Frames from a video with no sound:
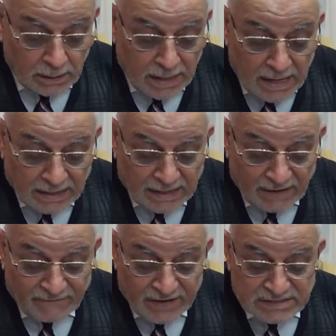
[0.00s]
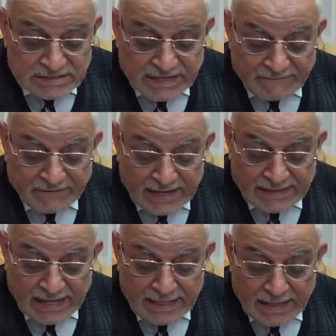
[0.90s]
Her nefes zevk
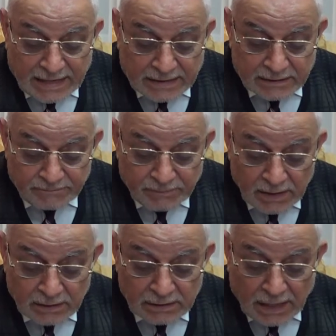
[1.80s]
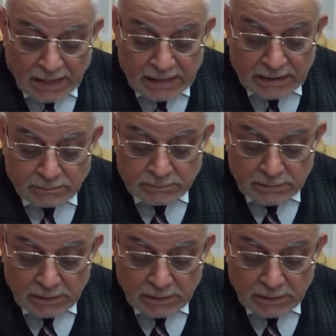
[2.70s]
edenler daim